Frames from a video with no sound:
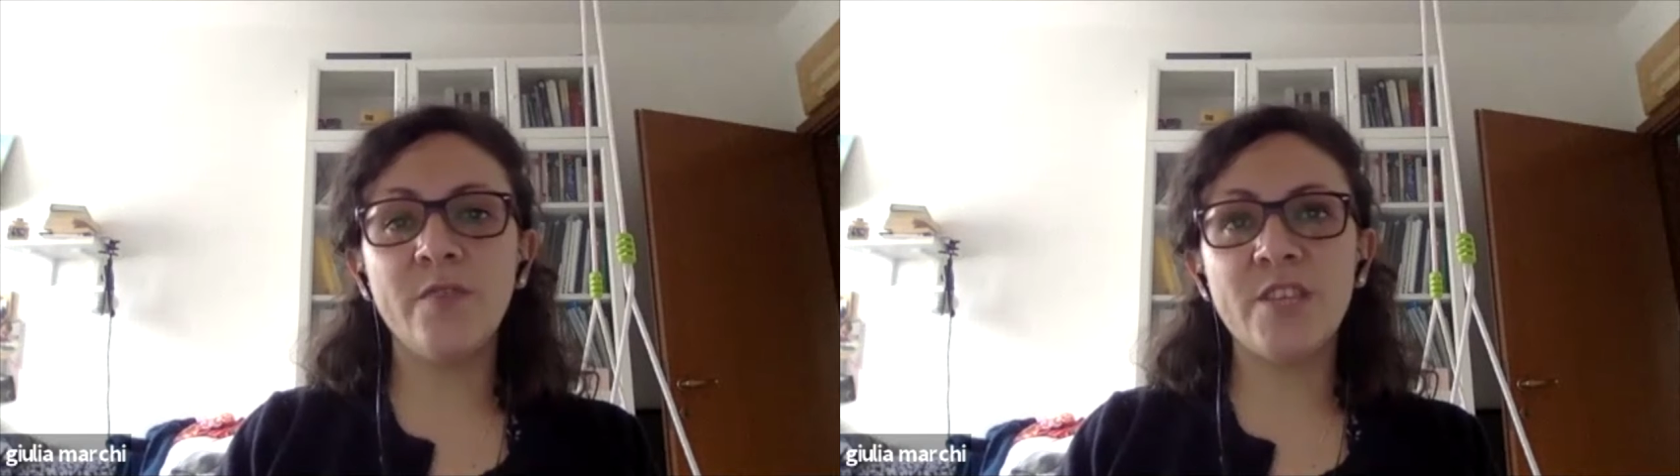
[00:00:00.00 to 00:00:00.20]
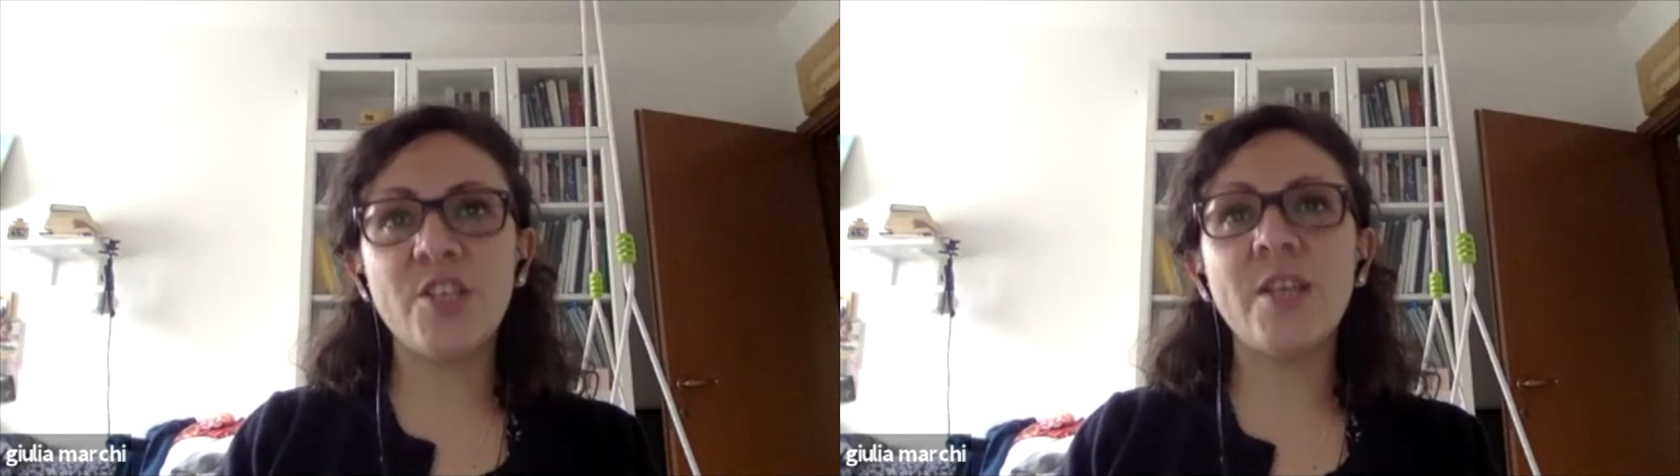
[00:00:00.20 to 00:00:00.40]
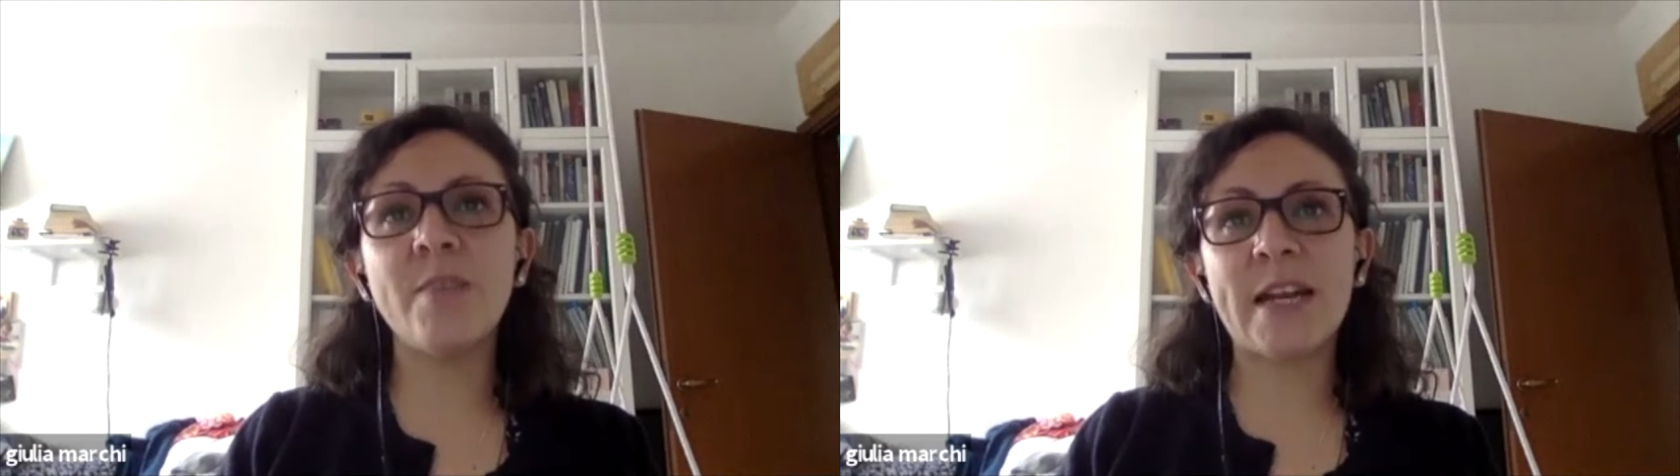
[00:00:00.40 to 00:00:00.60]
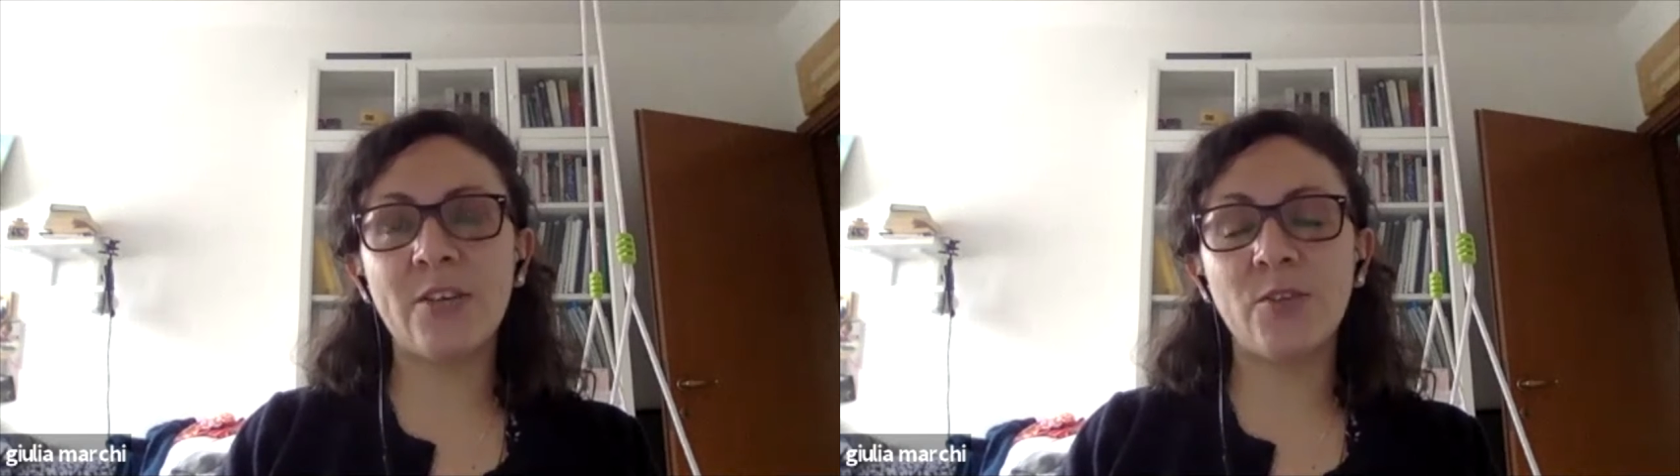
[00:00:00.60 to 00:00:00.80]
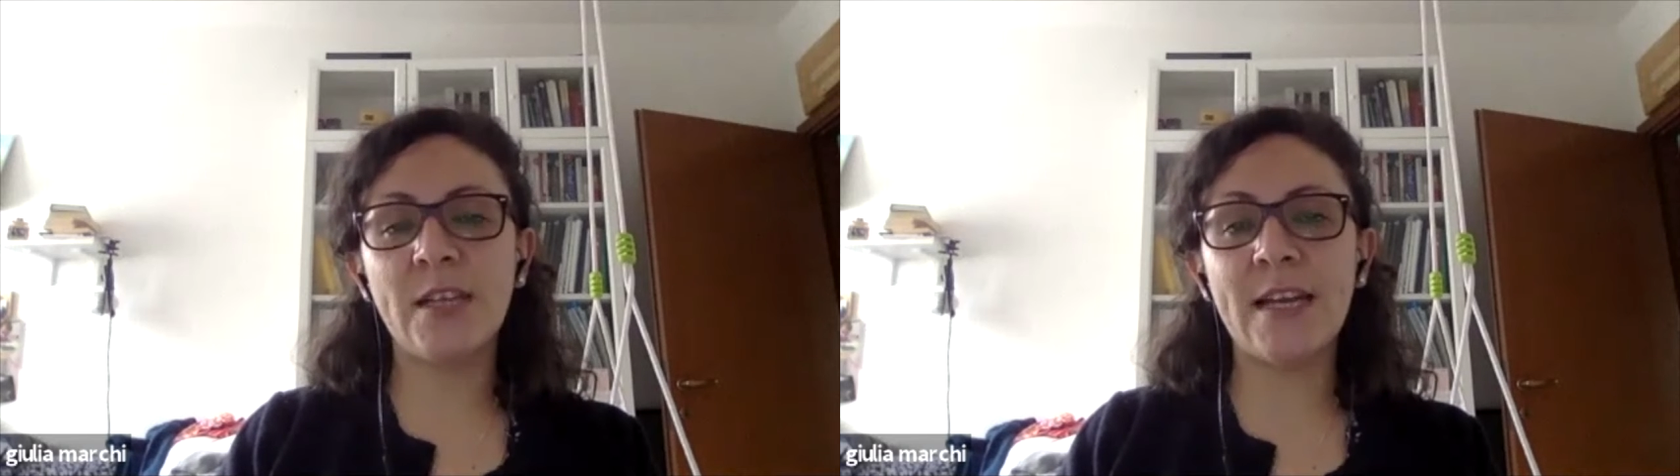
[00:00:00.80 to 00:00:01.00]
quando invece il
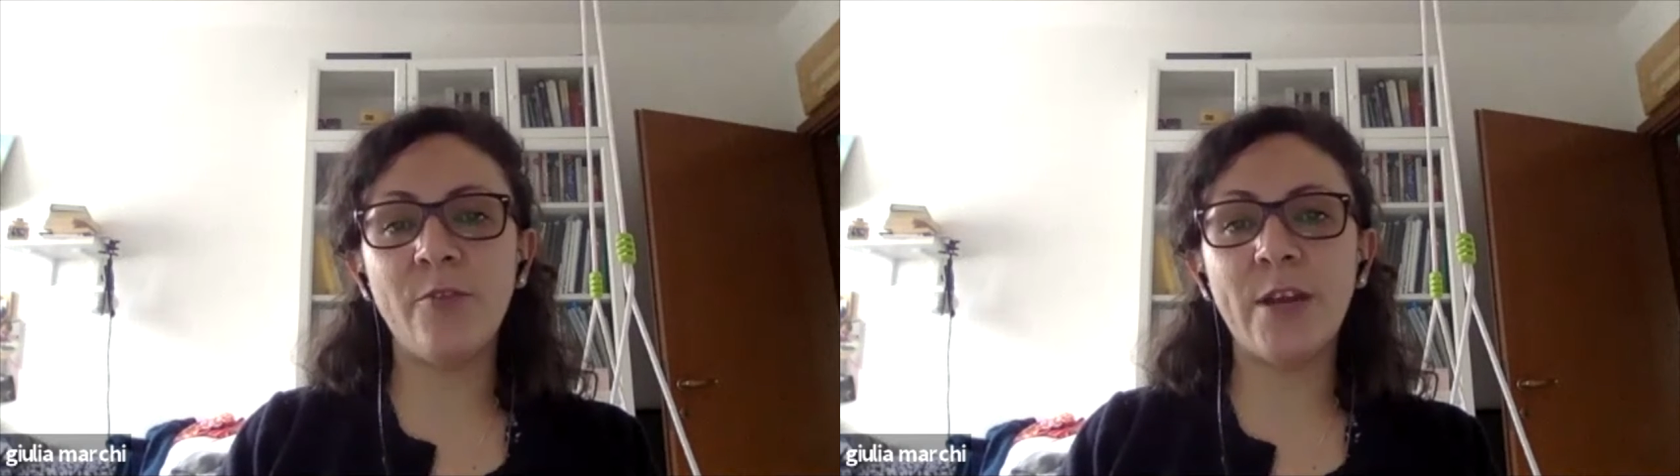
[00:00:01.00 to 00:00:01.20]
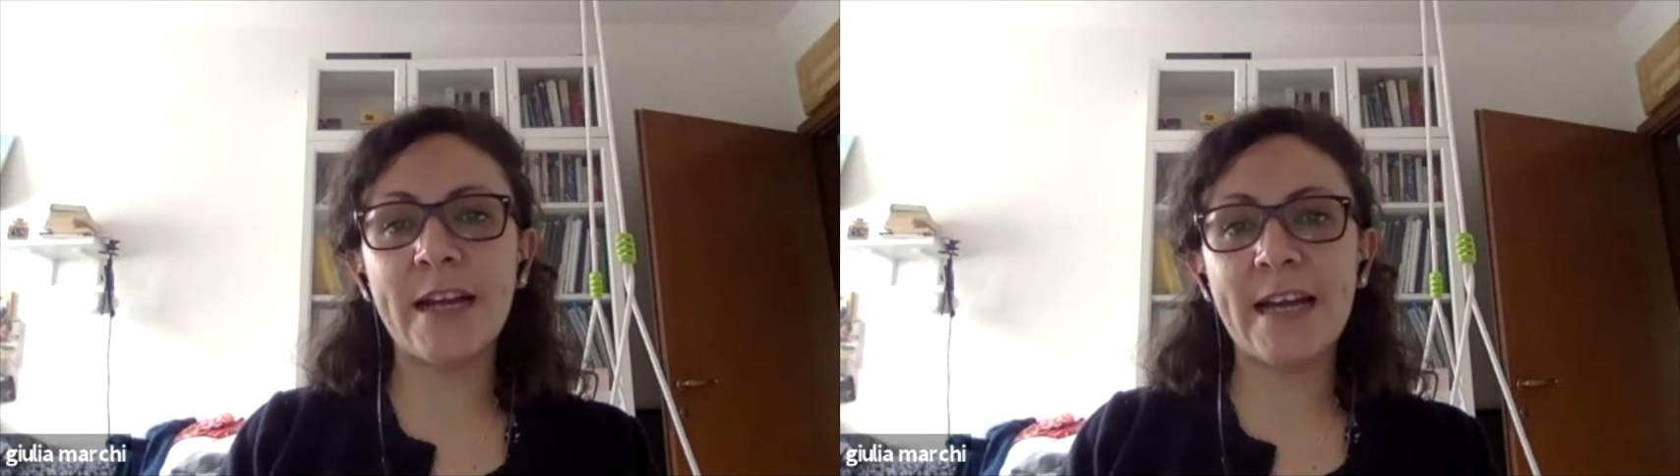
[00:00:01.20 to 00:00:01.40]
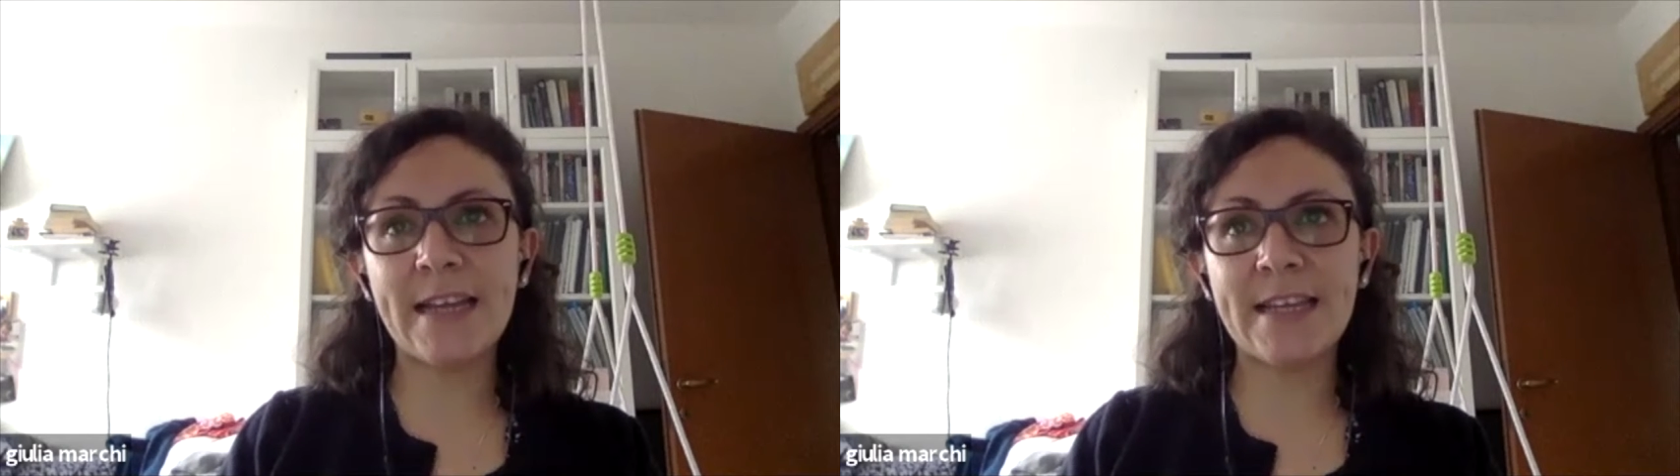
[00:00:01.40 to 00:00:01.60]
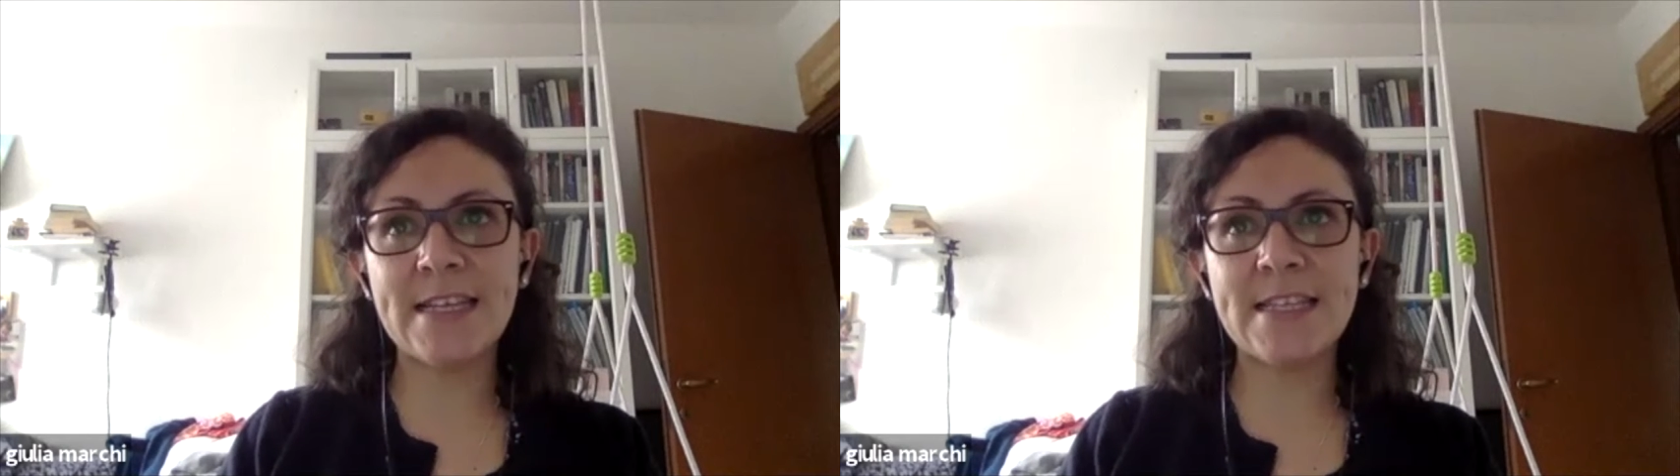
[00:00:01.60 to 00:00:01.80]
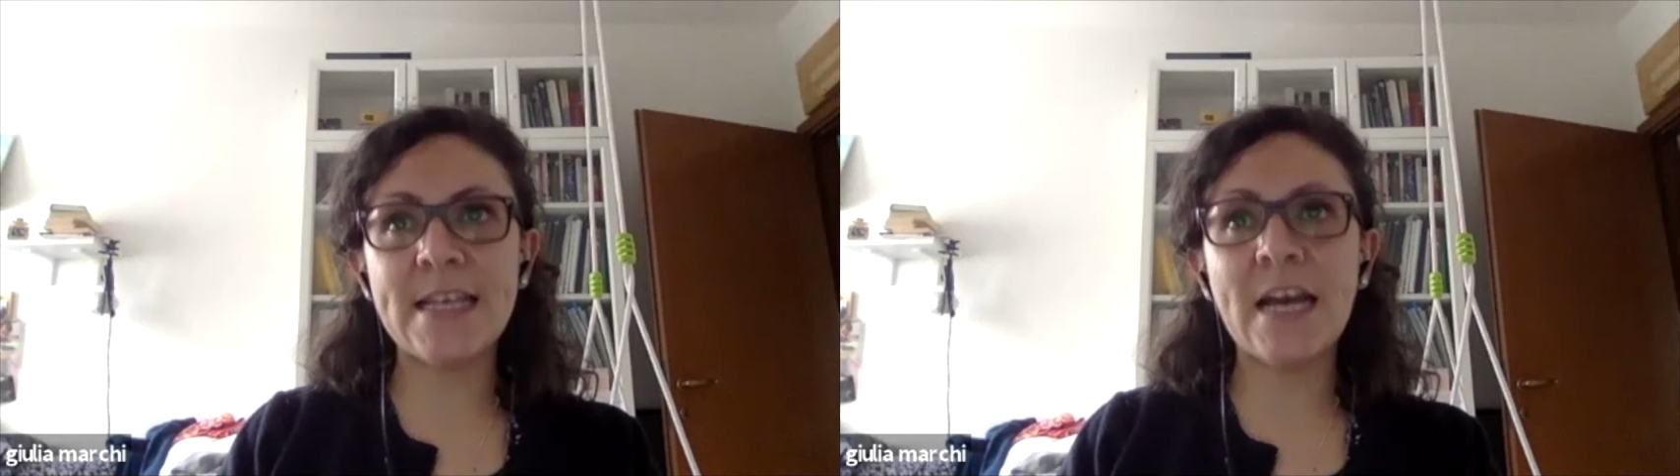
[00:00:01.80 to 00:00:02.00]
mercato del lavoro è
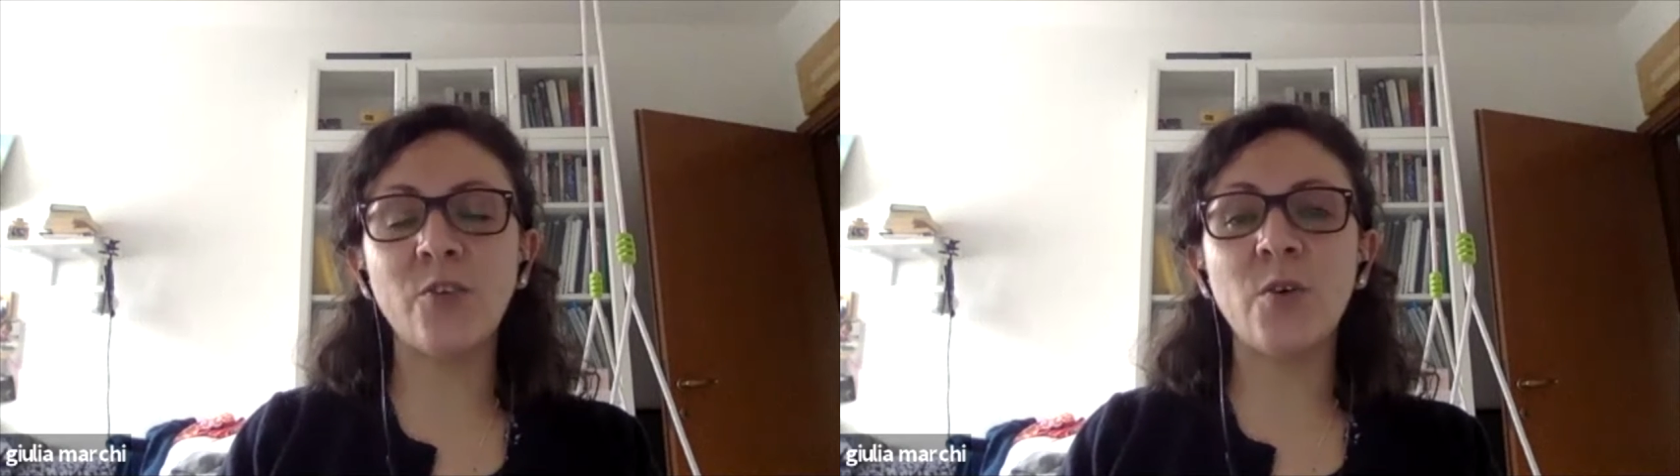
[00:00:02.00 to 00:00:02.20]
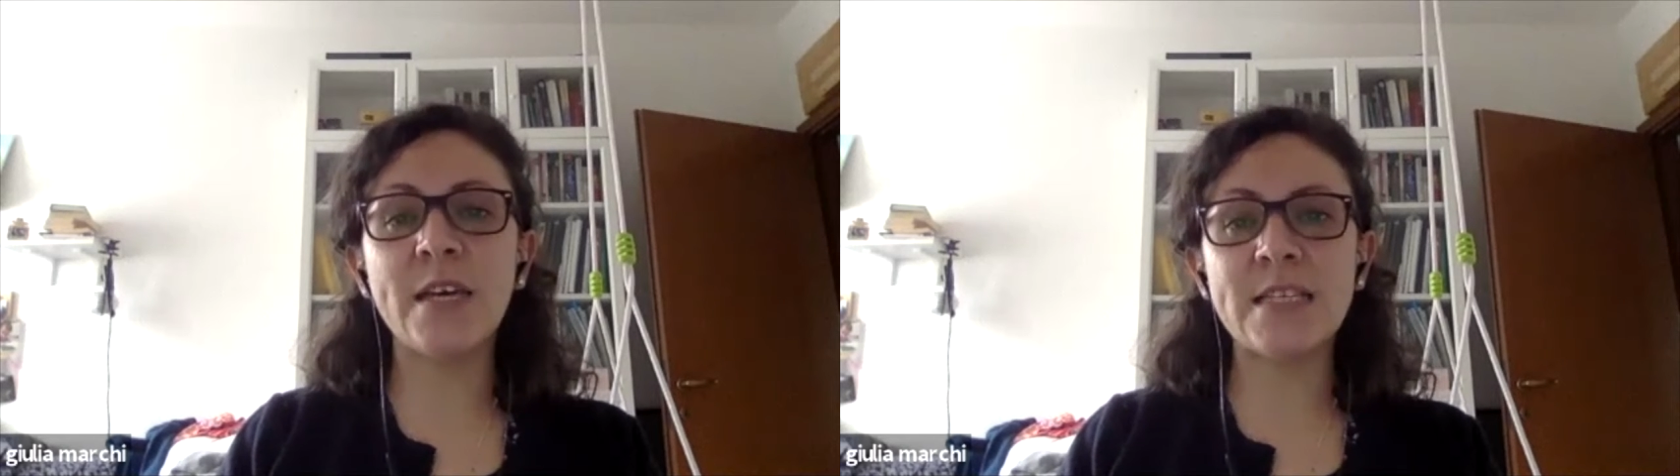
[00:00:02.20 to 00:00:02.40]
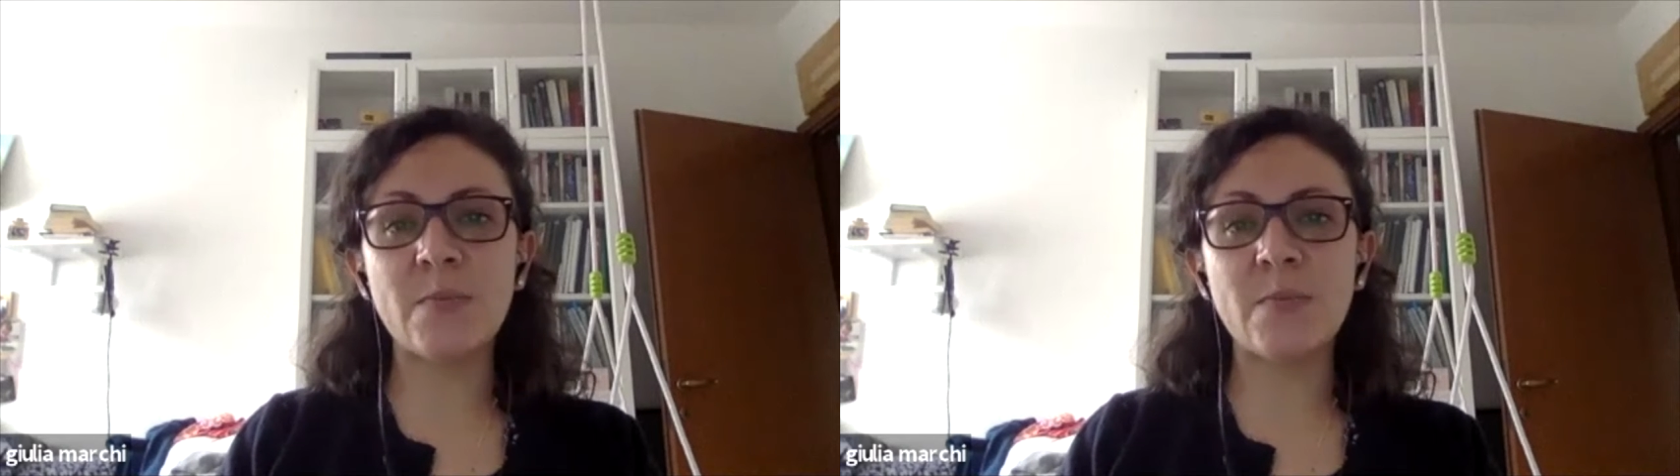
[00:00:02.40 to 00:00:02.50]
caratterizzato